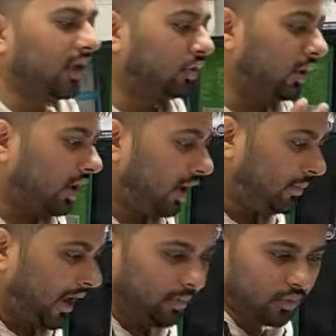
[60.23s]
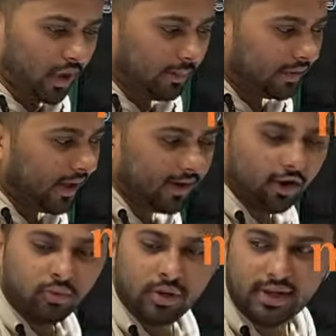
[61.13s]
तो अभी आपको यहाँ पे देखने
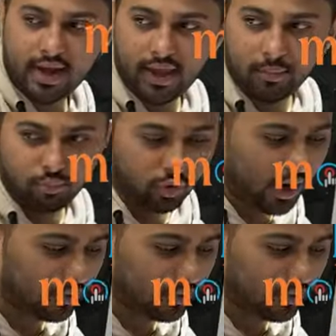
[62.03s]
को मिल जाएगा ये पूरा